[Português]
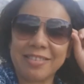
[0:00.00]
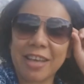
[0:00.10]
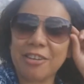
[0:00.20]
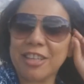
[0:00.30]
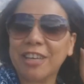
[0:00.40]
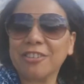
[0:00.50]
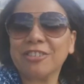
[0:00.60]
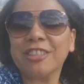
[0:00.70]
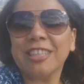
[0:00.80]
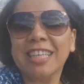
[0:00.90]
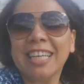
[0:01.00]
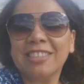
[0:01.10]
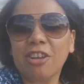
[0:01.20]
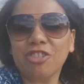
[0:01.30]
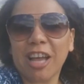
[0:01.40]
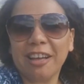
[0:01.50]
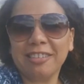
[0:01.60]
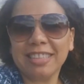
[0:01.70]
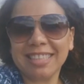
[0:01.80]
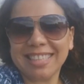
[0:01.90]
Fique com Deus. Tchau,
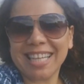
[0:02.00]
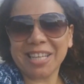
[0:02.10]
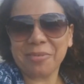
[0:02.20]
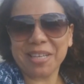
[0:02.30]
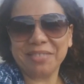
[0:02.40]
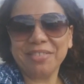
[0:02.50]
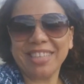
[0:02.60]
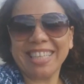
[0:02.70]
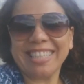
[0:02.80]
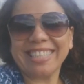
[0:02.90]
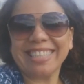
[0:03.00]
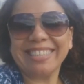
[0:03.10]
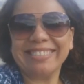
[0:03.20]
tchau. E até o próximo vídeo.